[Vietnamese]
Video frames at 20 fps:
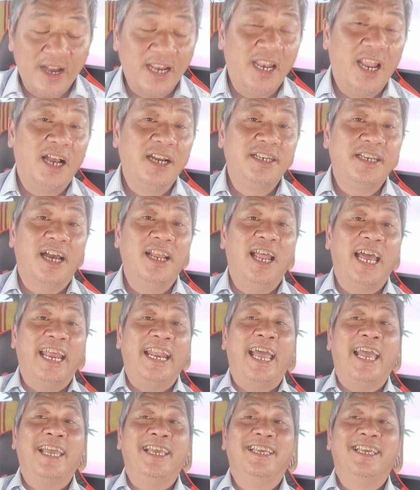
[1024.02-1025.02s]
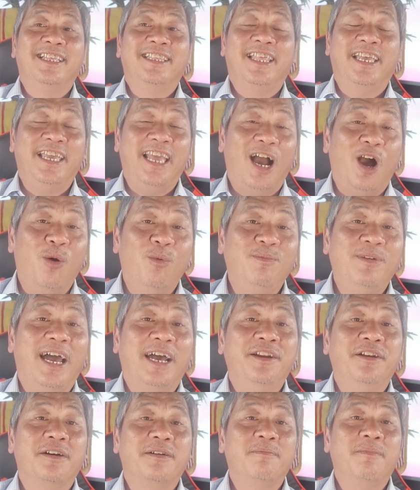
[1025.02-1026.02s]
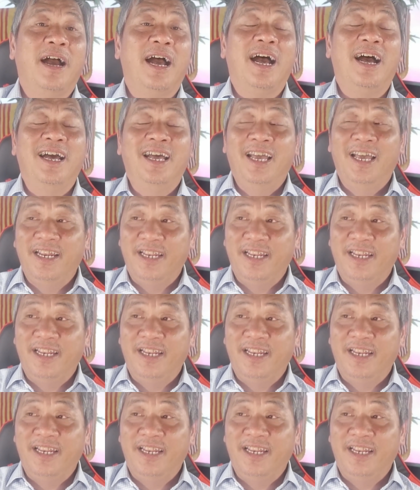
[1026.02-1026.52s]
lần trở lại này thì ông đã được à,